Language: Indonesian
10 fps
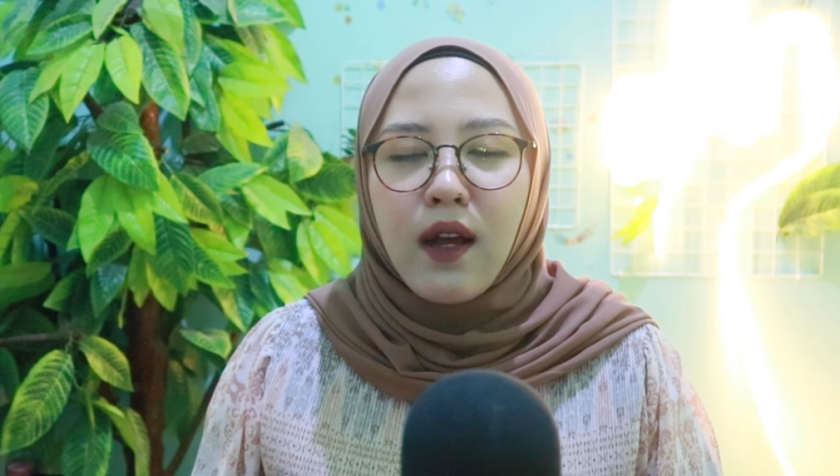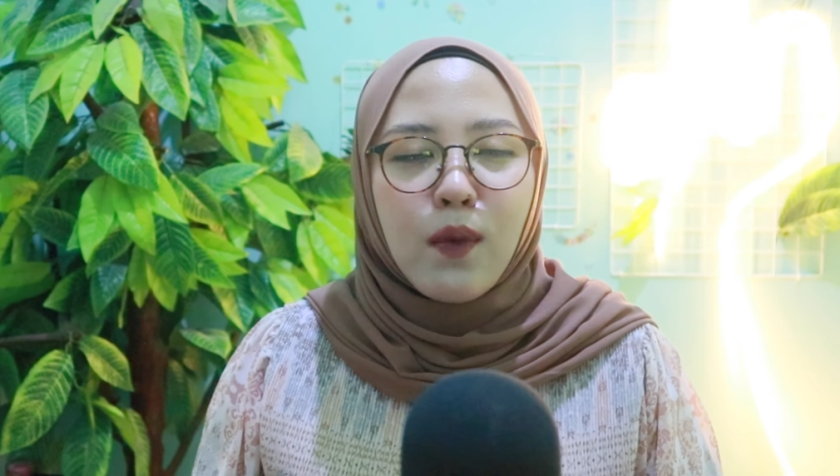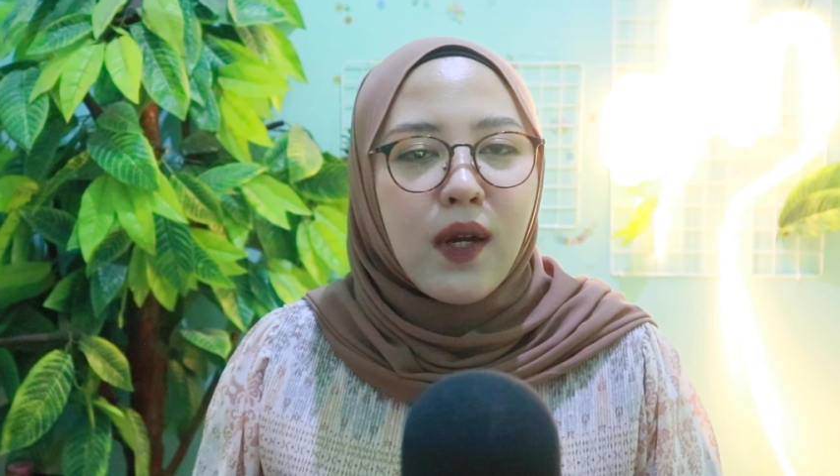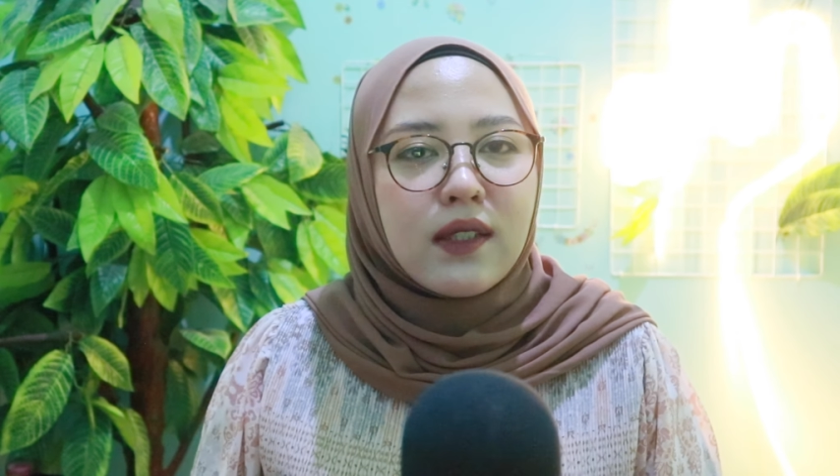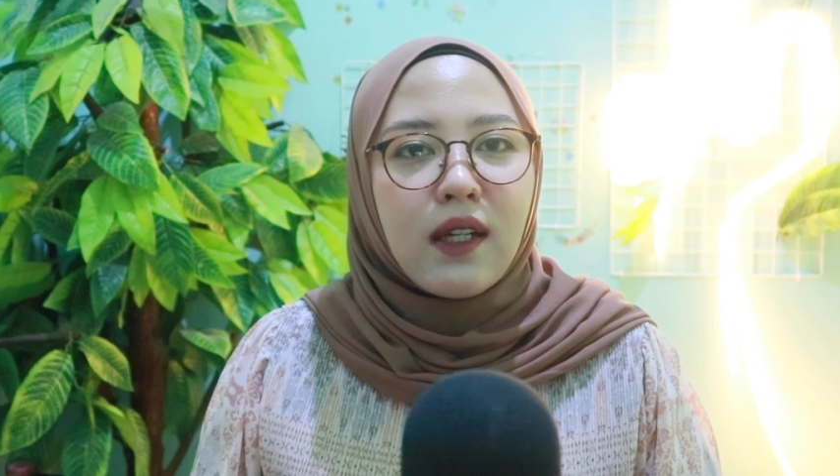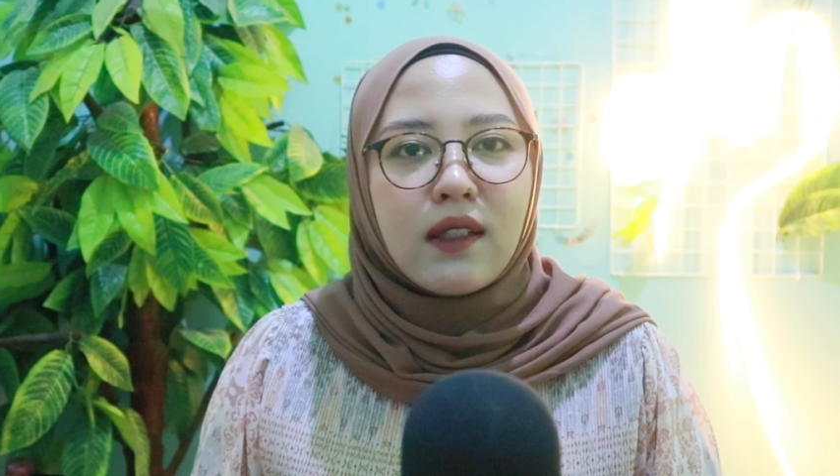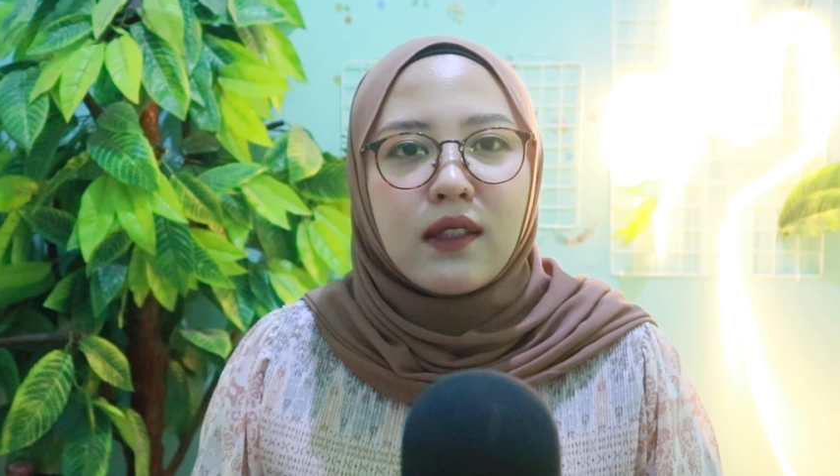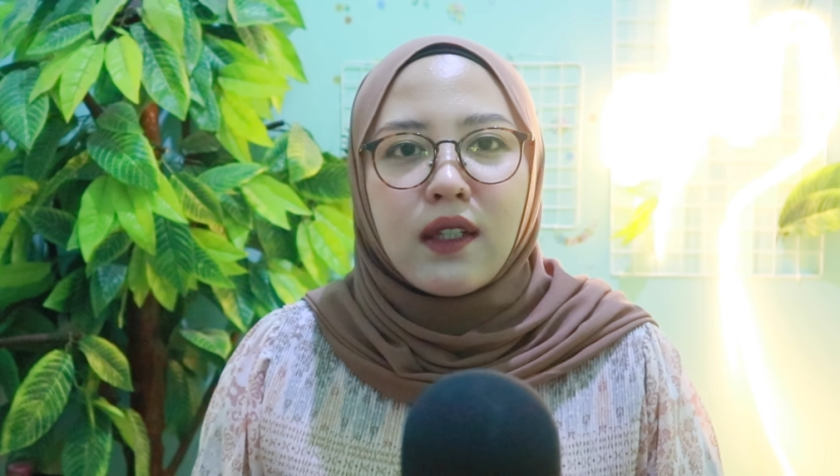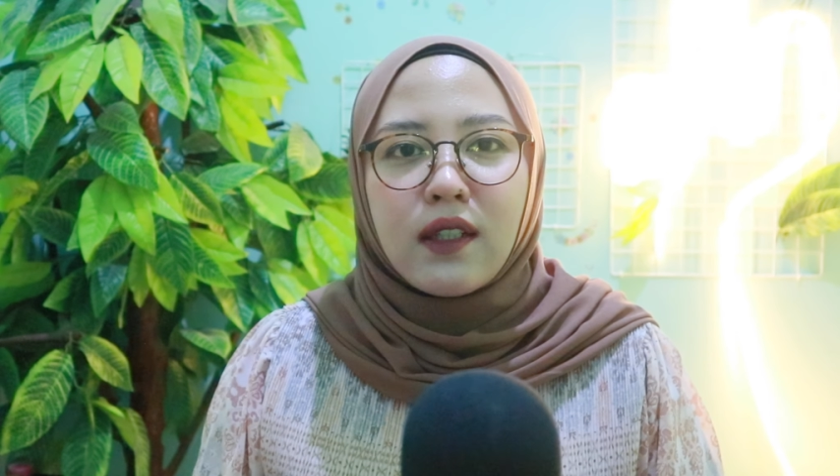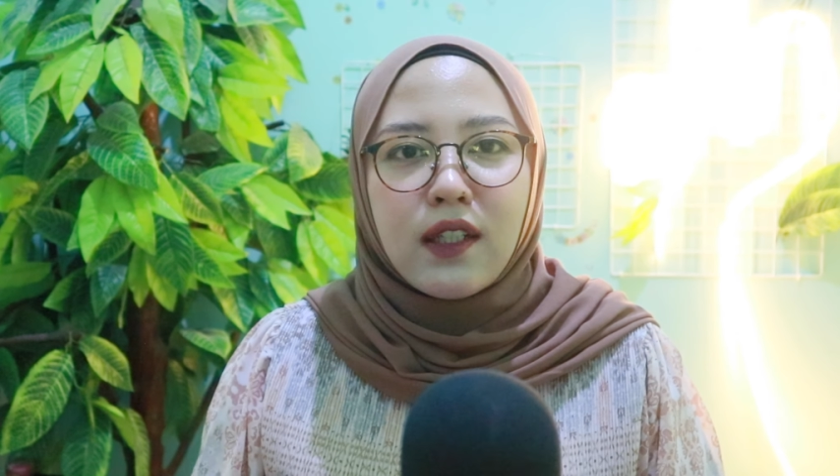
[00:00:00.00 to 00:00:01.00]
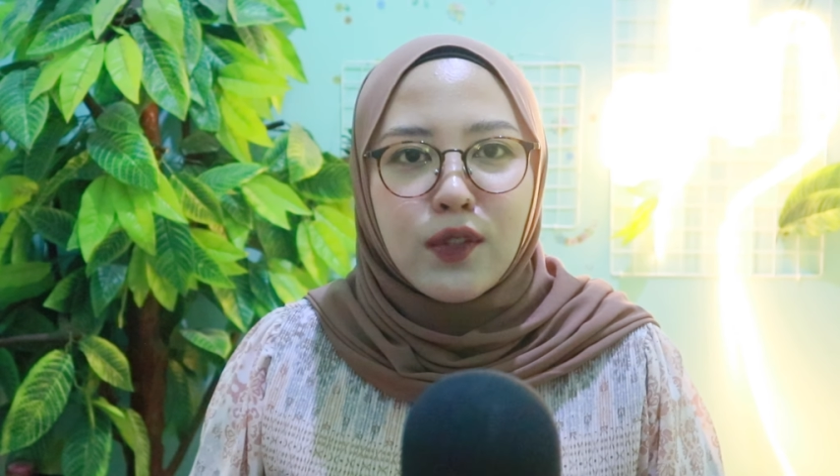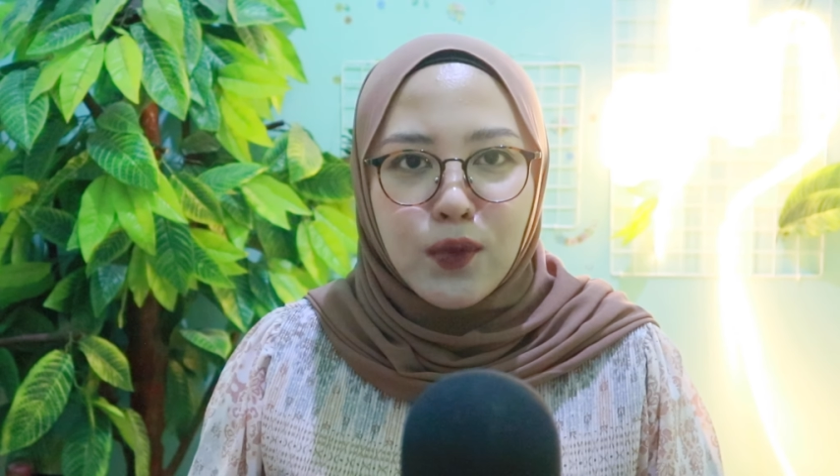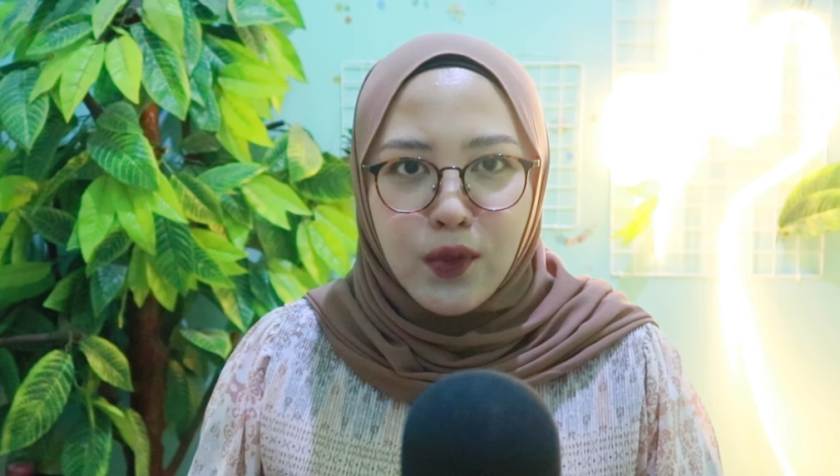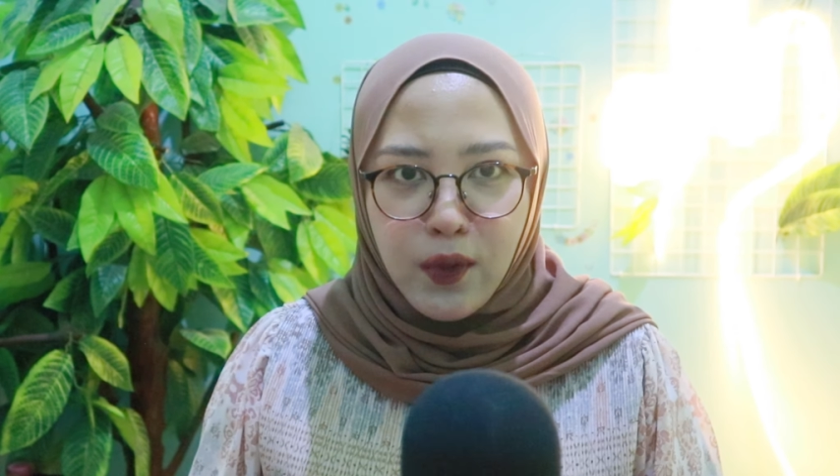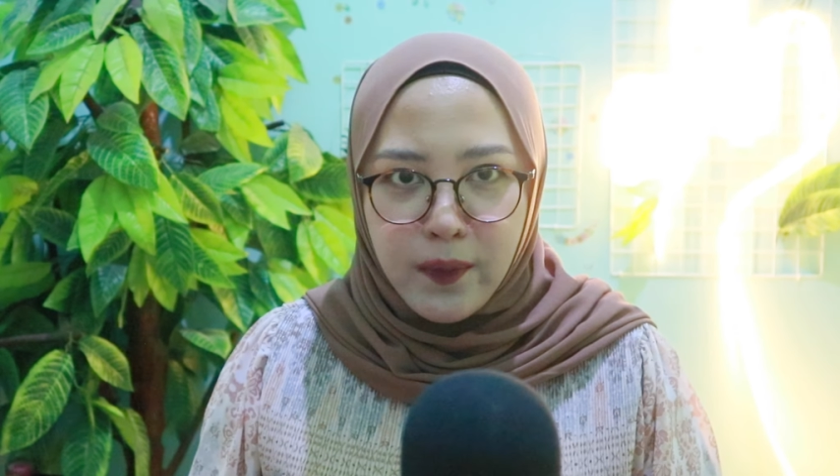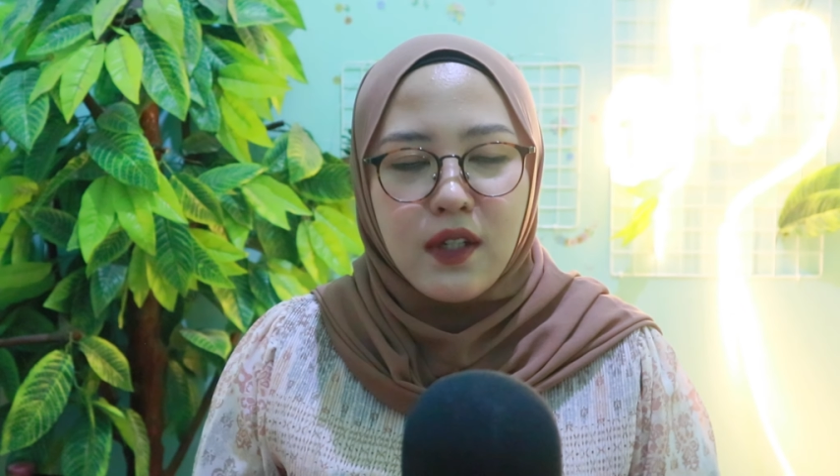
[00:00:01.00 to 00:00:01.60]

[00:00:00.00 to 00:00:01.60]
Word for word: aku nggak jadi yang ke New York.